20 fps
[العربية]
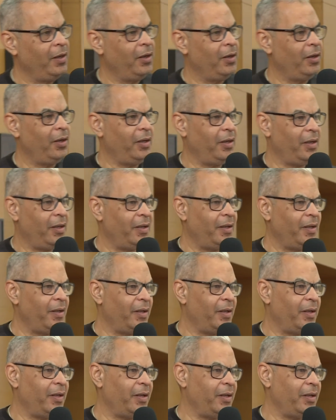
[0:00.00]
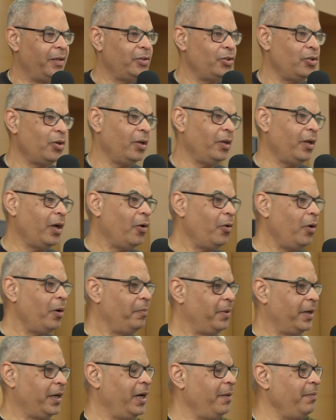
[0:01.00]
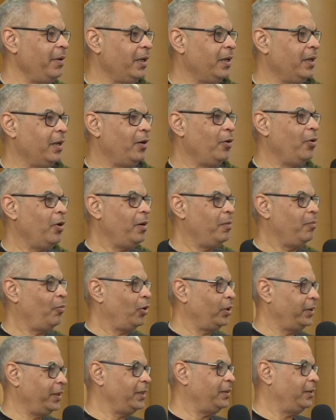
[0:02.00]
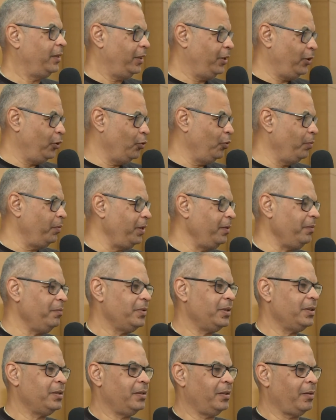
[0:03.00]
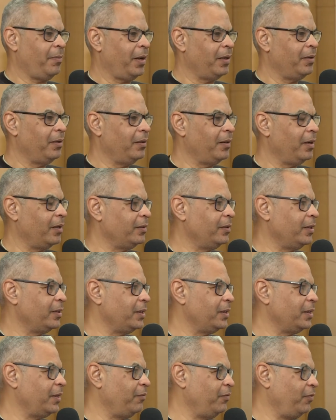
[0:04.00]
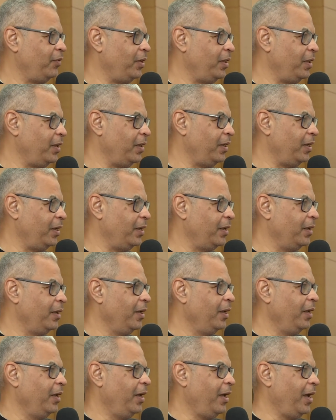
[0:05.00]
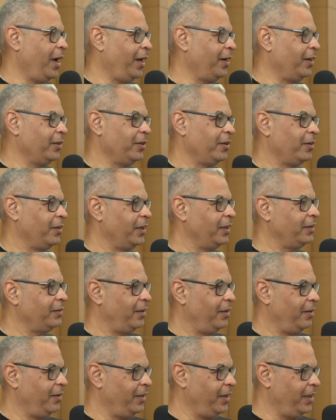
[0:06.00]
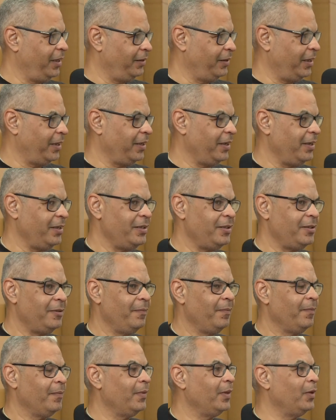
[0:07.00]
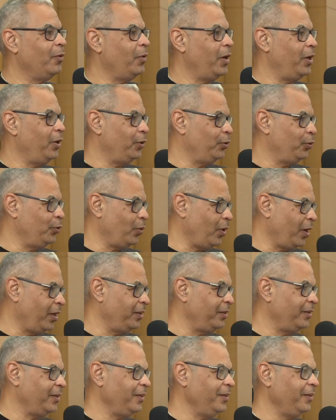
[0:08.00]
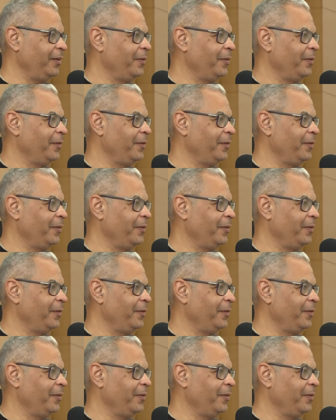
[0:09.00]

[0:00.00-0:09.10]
آه ان شاء الله هو البرنامج اللي هو المعتاد اليومي بس طبعا النهارده اساسا في اعلى درجات التركيز والهدوء ايضا آه